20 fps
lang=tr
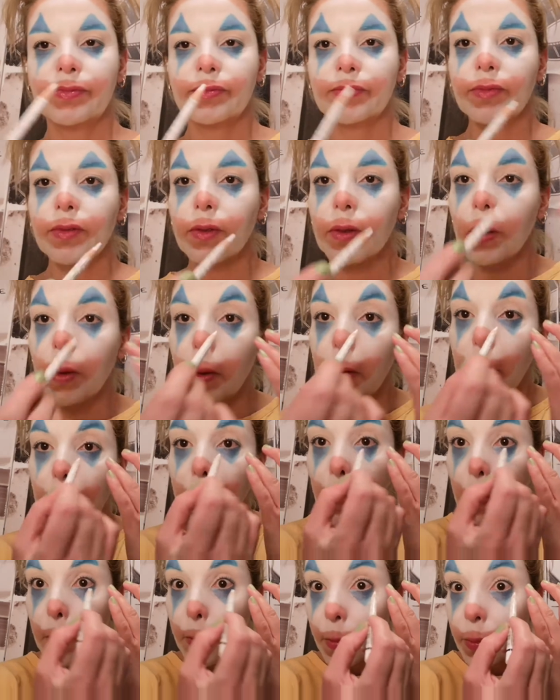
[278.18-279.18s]
Beyaz
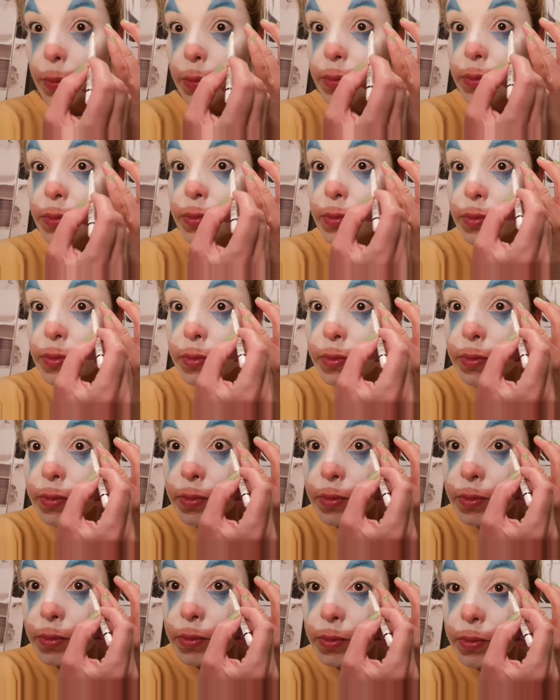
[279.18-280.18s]
kalemi göz içine,
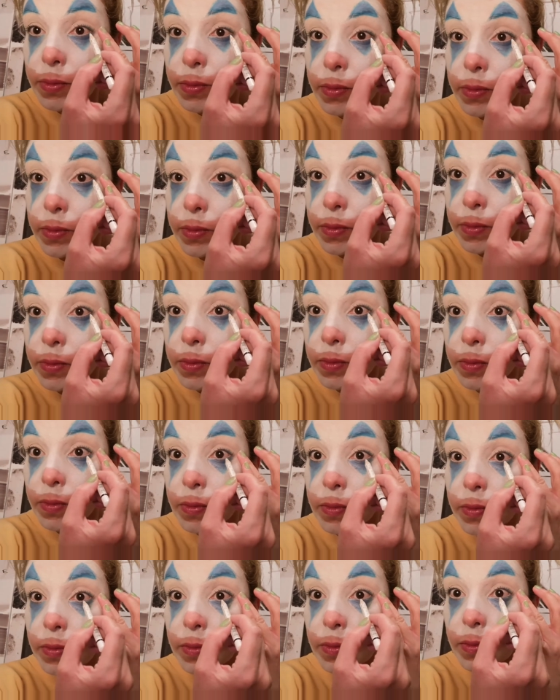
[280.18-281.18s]
e,
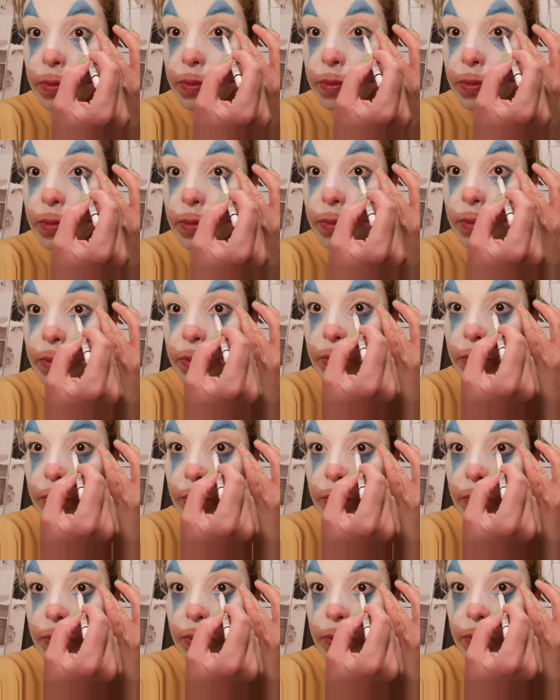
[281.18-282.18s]
çekiyoruz
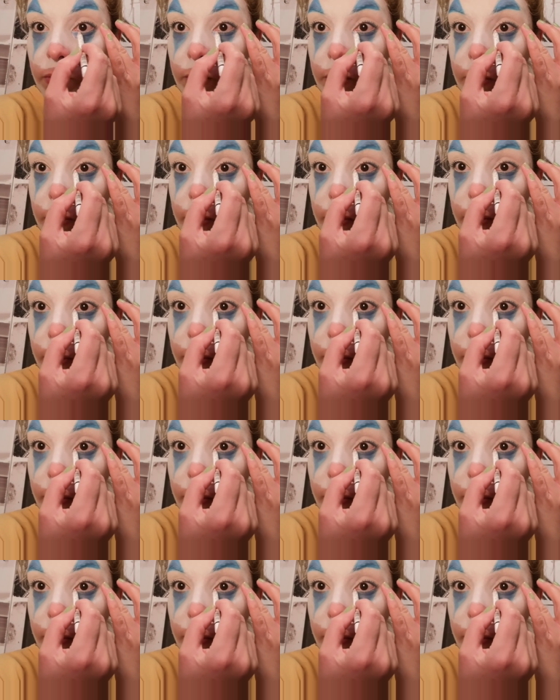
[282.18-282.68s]
tabii ki.